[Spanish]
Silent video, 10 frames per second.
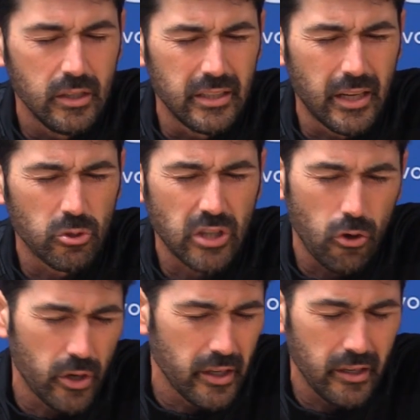Y tenemos a, a,
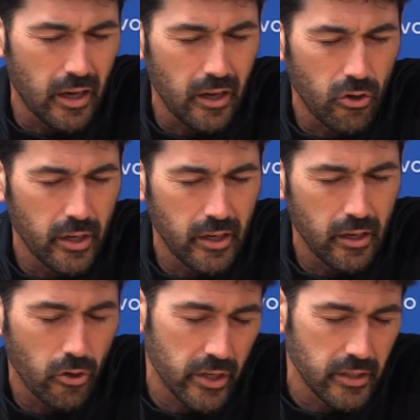Gore,
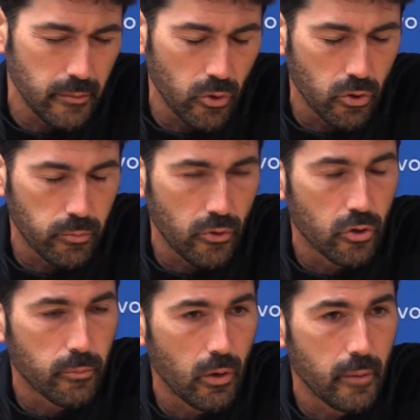Goretti por,
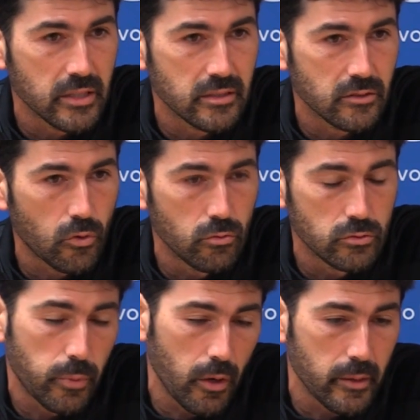por problemas, con
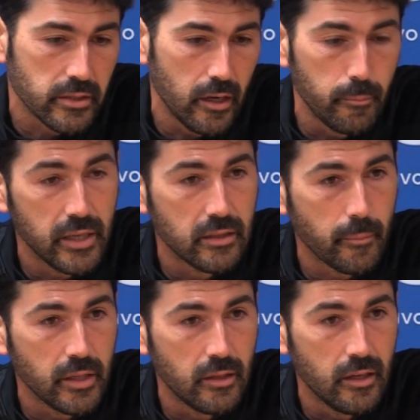unos problemas en el pie
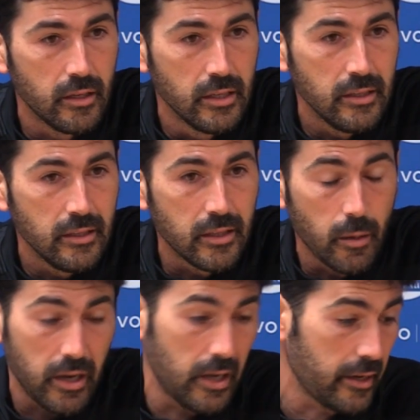también de, de baja.